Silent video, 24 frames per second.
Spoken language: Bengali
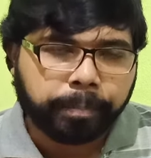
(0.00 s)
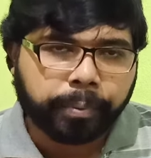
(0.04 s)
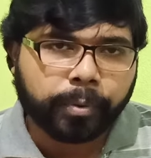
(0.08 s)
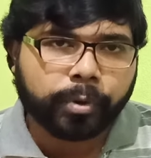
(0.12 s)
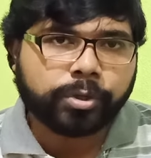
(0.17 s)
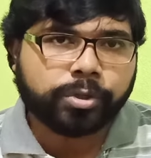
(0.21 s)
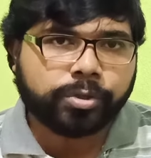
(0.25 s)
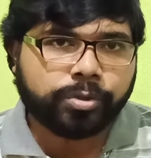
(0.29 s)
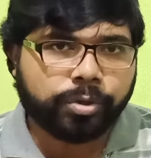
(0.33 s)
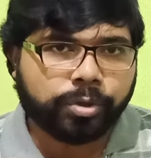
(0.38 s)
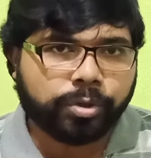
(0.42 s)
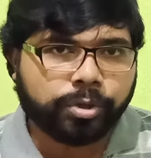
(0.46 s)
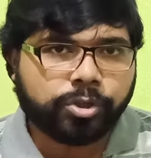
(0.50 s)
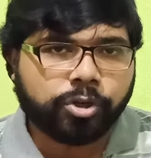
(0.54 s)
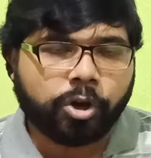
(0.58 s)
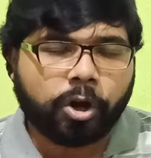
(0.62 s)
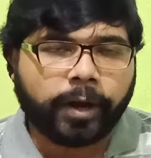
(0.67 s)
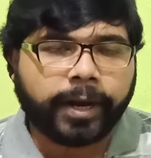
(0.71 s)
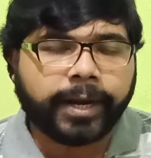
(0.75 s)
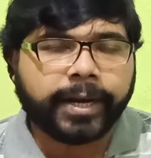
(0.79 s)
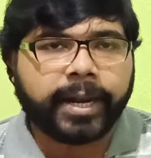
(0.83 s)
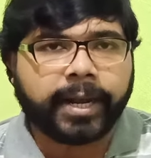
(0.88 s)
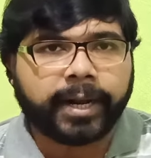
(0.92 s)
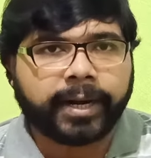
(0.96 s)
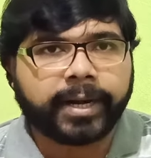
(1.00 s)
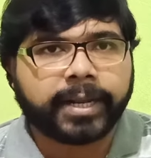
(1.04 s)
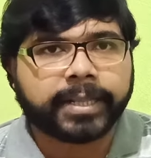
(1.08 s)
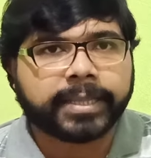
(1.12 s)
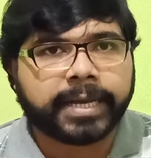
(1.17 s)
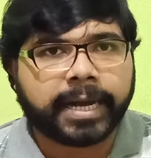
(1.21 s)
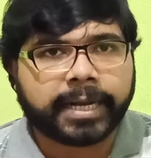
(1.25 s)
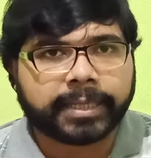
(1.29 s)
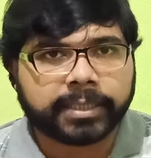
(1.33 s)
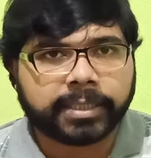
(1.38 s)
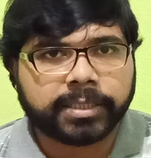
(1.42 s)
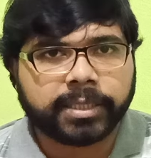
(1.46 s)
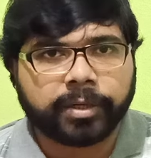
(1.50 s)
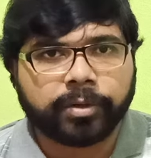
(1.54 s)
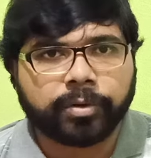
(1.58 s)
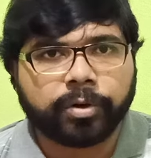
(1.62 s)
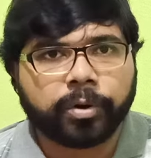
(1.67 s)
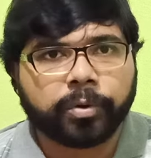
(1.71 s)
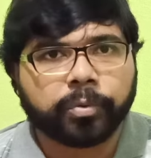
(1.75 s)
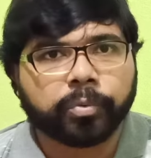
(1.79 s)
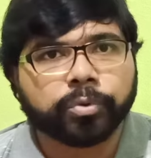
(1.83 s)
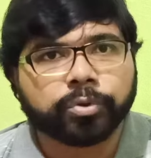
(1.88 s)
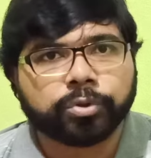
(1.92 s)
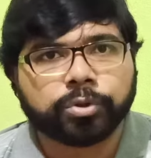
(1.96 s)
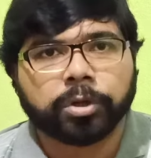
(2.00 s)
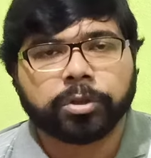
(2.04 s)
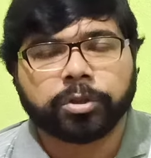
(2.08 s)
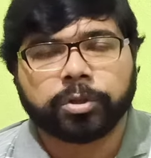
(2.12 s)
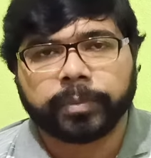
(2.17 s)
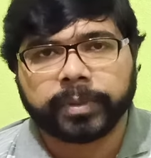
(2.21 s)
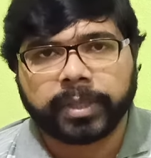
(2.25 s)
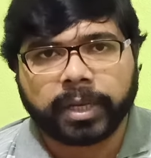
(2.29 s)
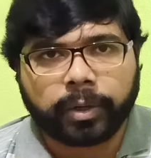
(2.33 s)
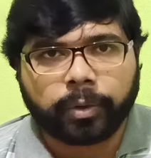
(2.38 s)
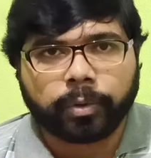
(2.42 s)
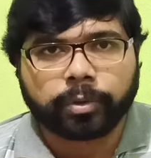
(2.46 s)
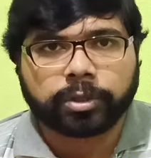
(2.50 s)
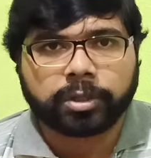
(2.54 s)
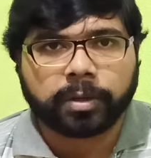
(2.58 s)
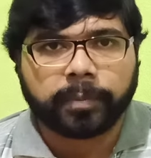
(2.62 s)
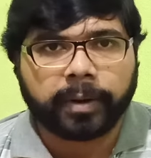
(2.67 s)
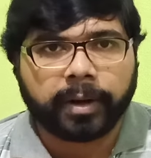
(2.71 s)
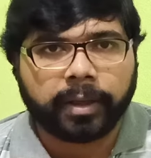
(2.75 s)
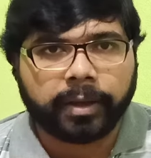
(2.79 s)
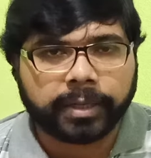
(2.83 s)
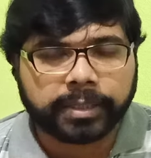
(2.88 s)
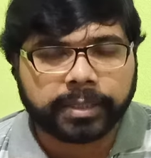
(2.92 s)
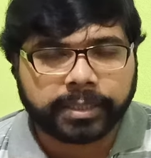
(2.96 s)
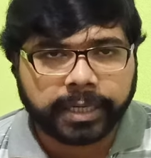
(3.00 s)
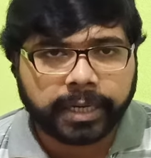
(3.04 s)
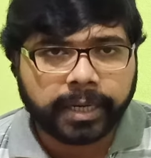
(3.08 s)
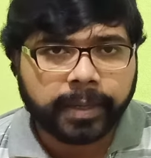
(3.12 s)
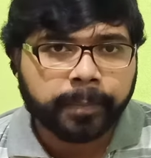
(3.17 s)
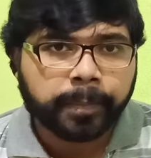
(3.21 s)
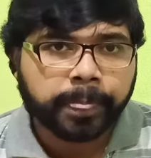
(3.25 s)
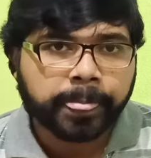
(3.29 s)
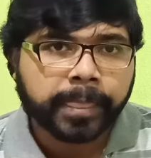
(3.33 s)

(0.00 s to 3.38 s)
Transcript: প্রশ্ন ছকের আকারে দেওয়া আছে যেগুলোর উত্তর তোমাদের করতে বলা হয়েছে